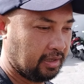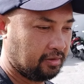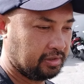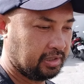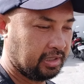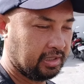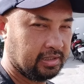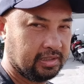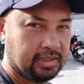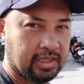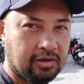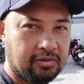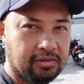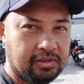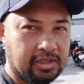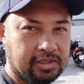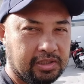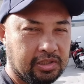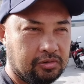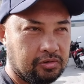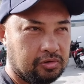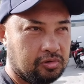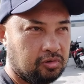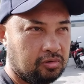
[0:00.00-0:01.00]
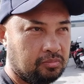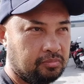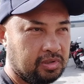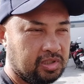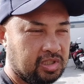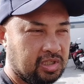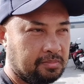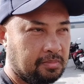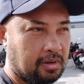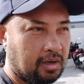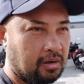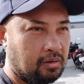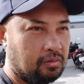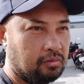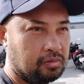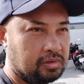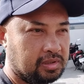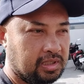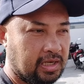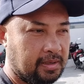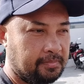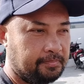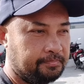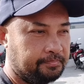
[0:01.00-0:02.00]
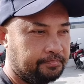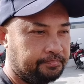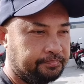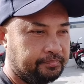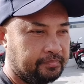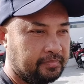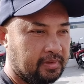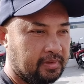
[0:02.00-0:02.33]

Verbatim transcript: ko na yung down. Kasi gusto ko man siya makausap.